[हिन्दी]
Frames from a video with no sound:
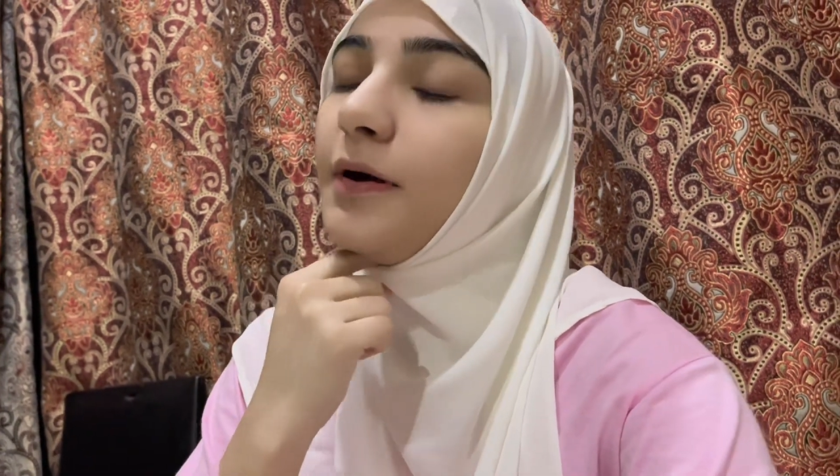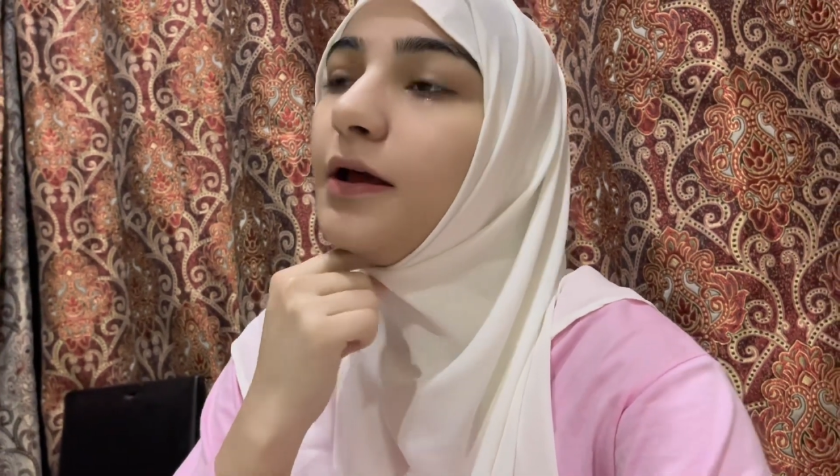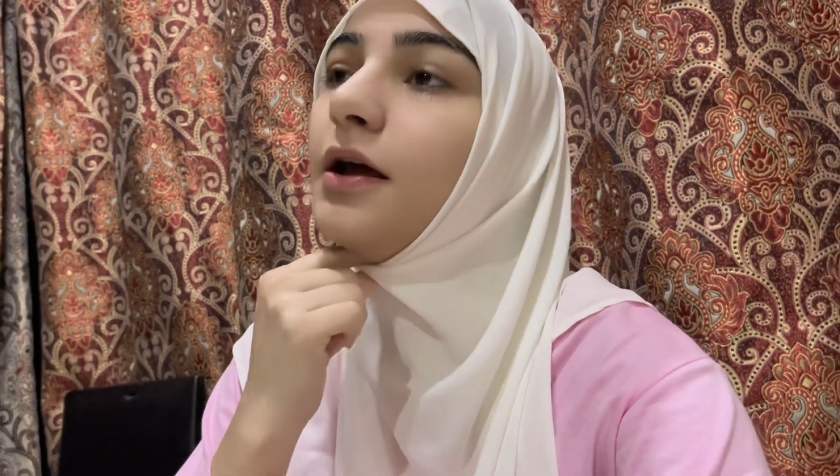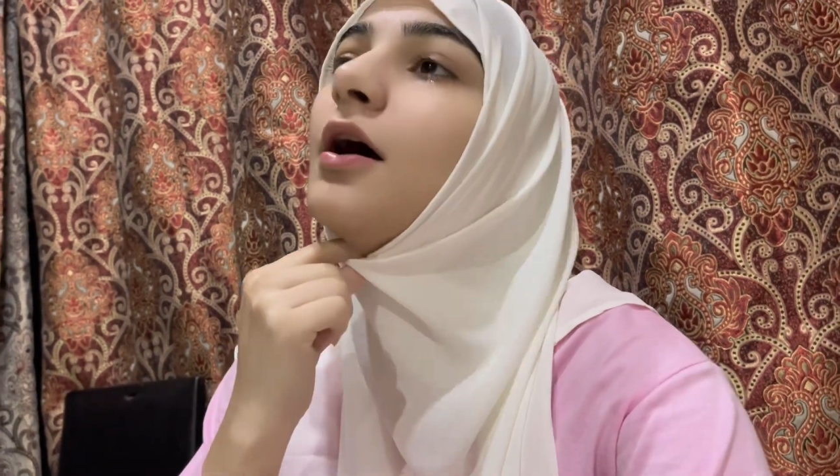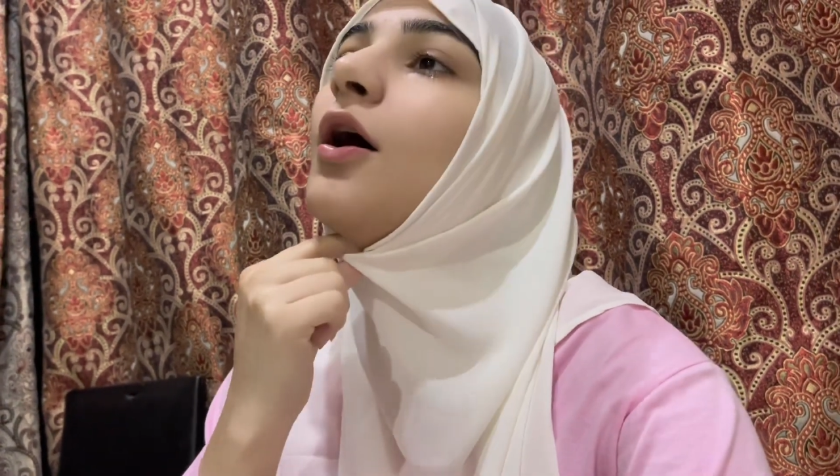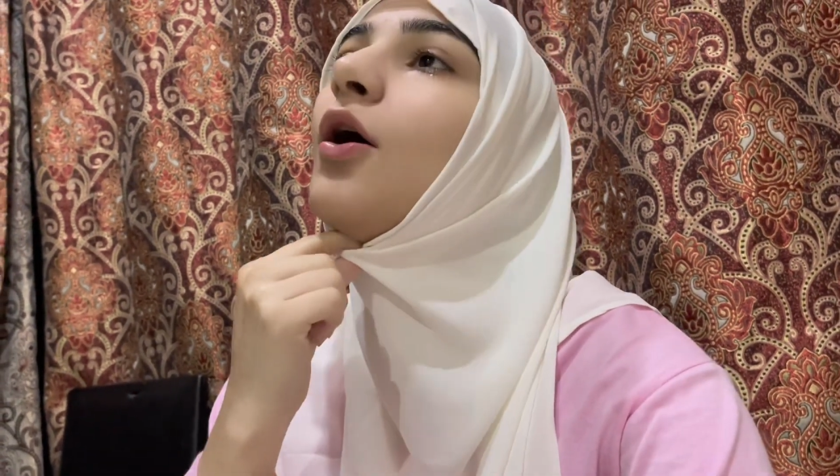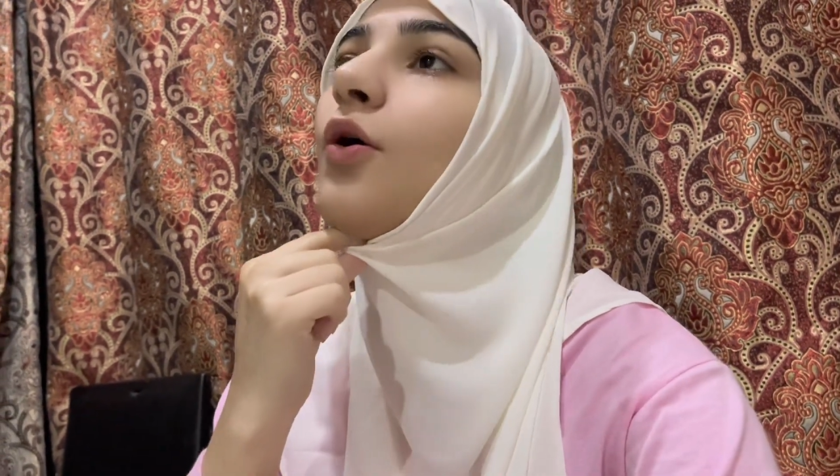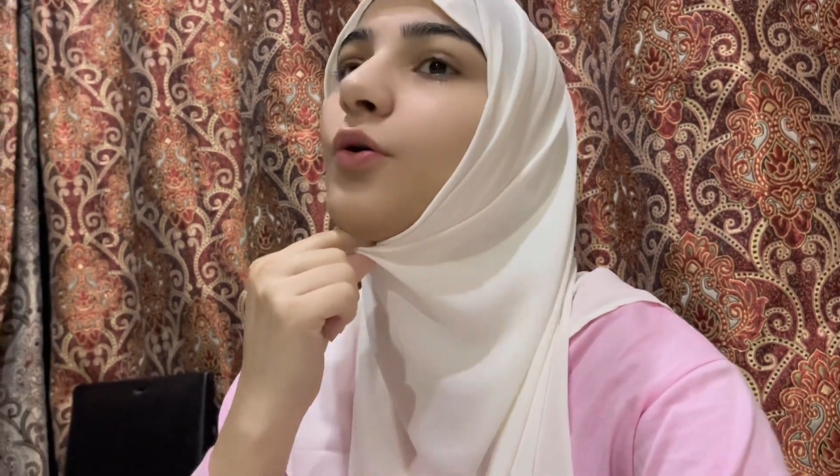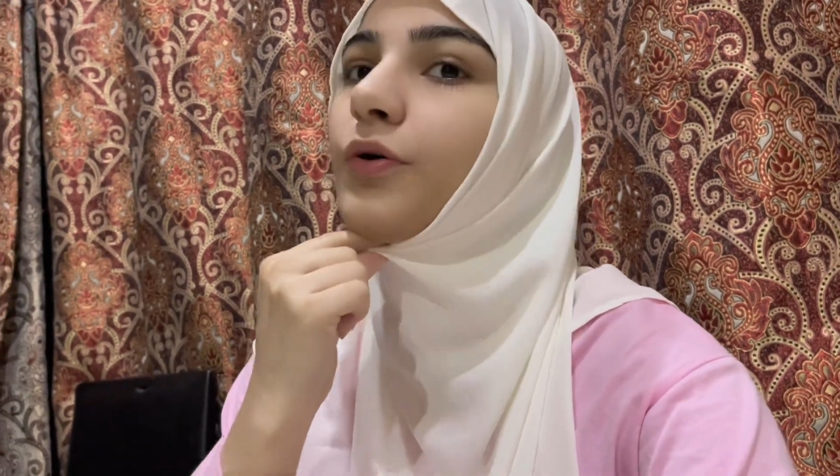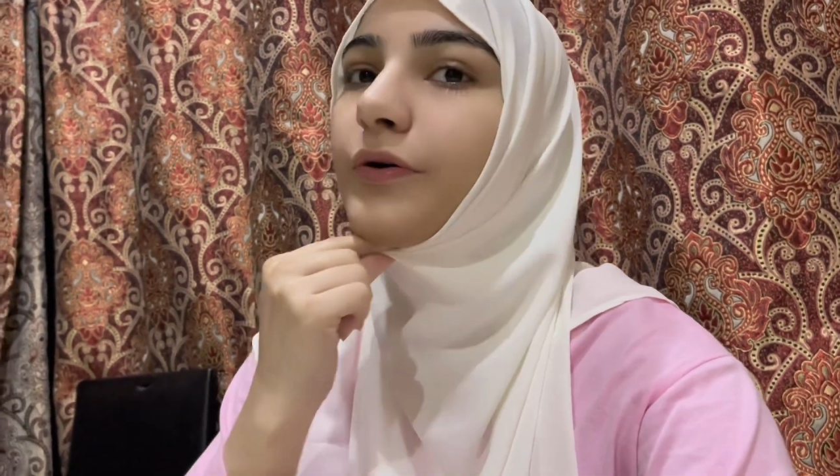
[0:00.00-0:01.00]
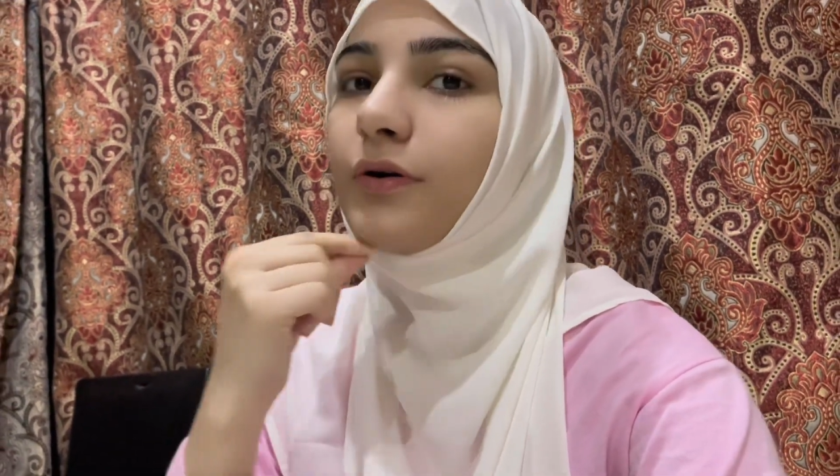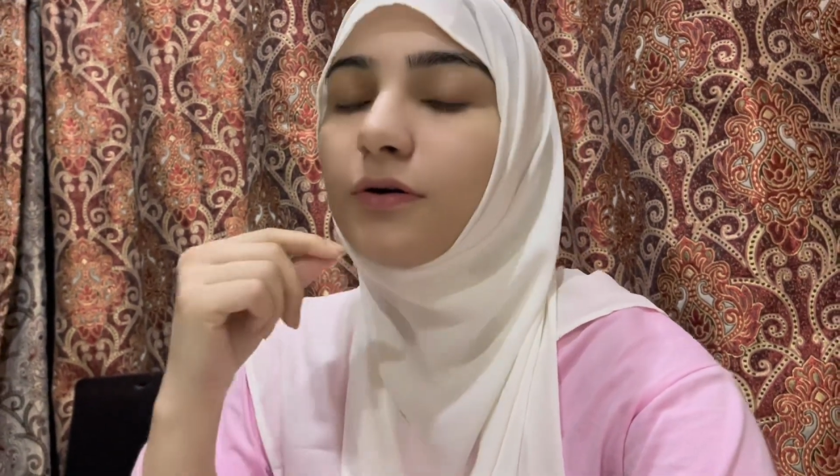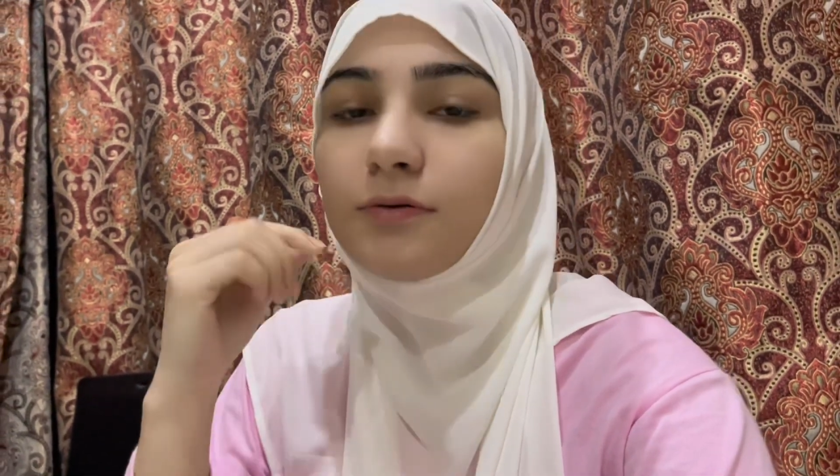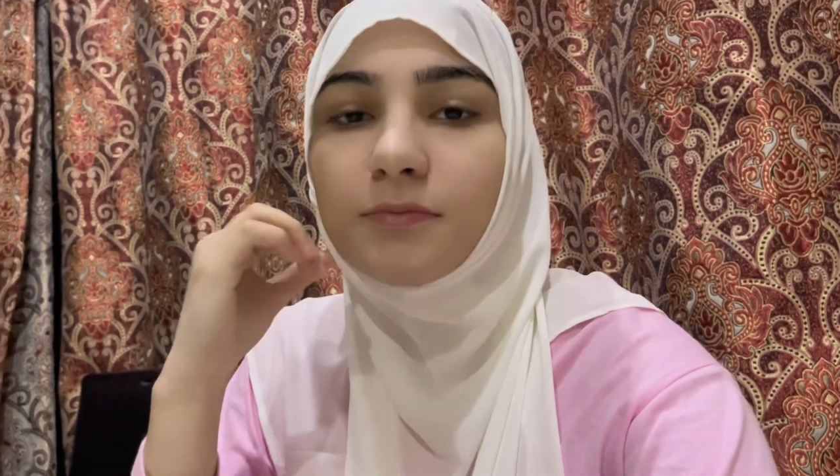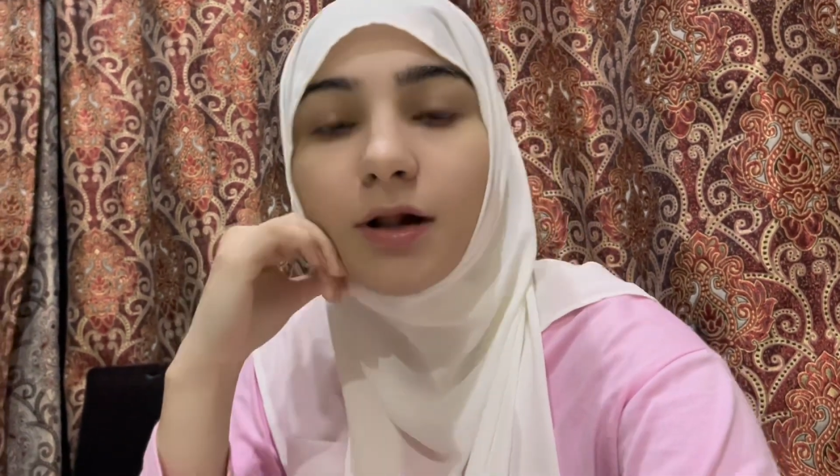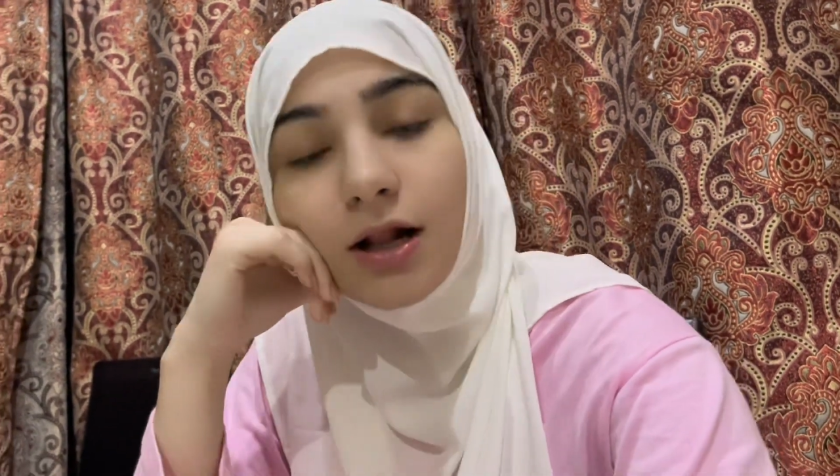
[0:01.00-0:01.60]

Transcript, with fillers: पढ़ी और